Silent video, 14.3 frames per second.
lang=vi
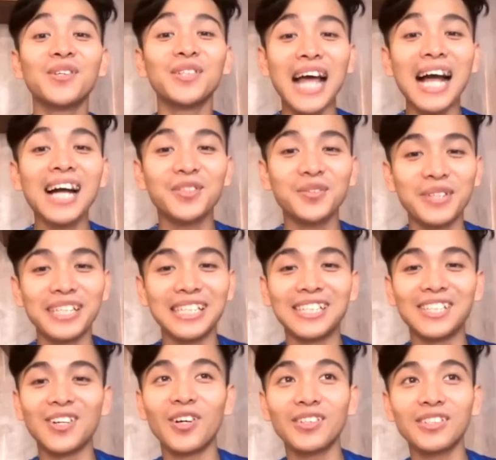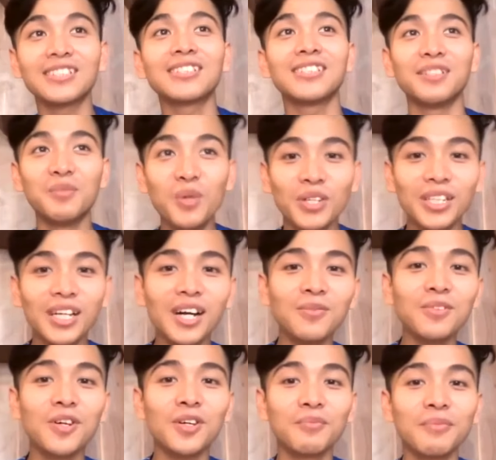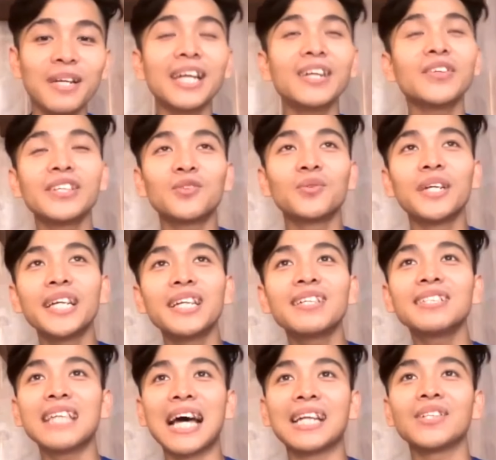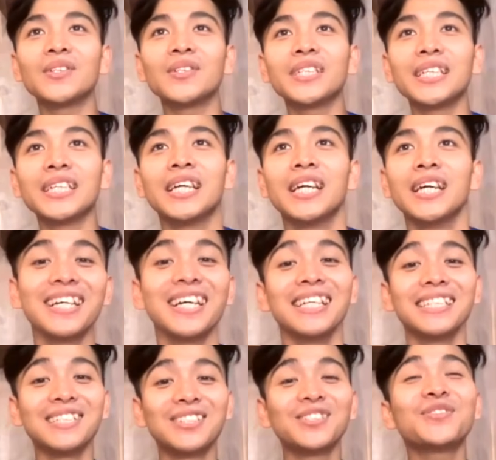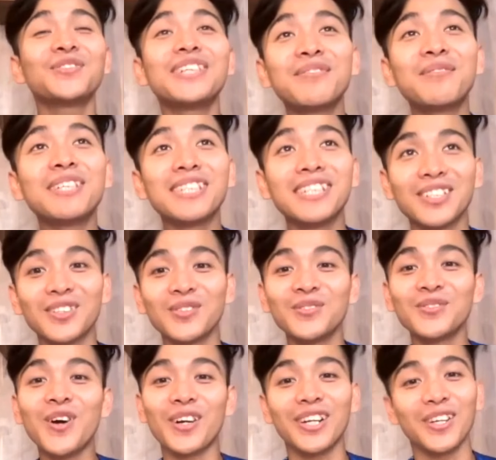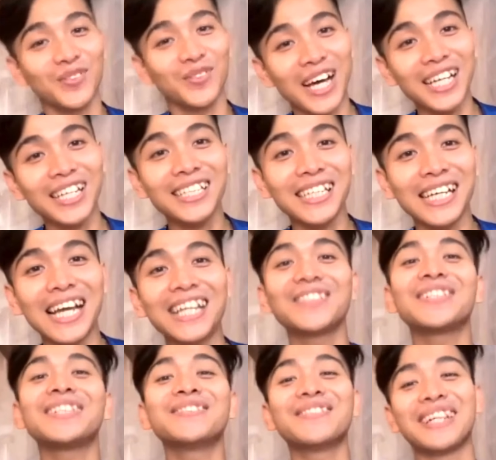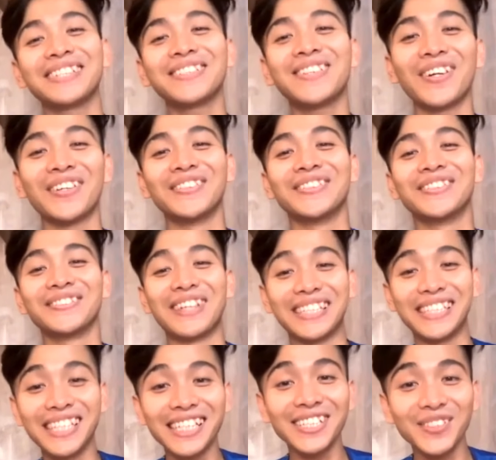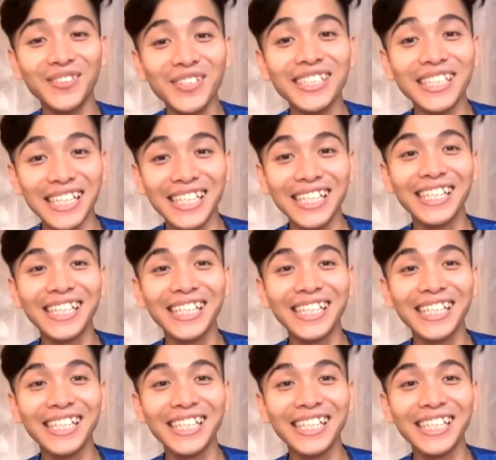tác của mình có thực sự muốn không còn với Henry cũng nghĩ đơn giản thôi thì chị Xuân Phi bây giờ cũng còn độc thân thì Henry vẫn còn phải chơi đúng không chị